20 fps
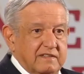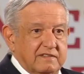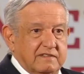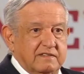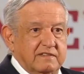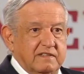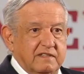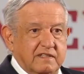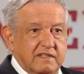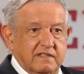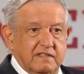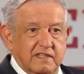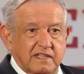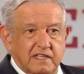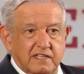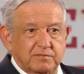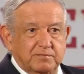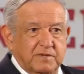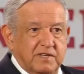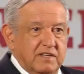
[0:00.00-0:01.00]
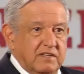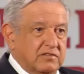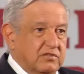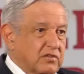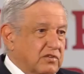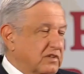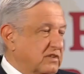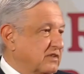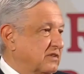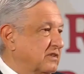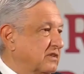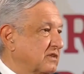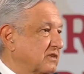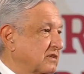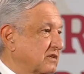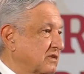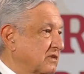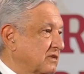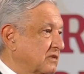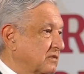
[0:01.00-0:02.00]
este, que tenga aspiraciones,
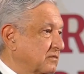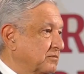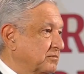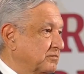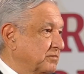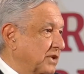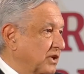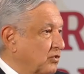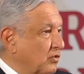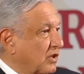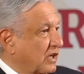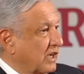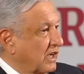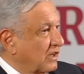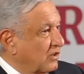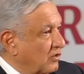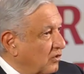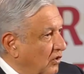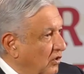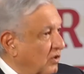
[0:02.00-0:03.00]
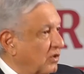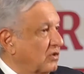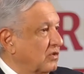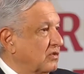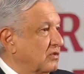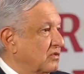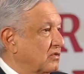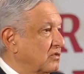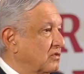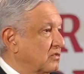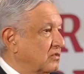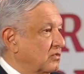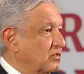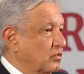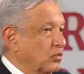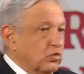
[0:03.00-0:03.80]
pero que no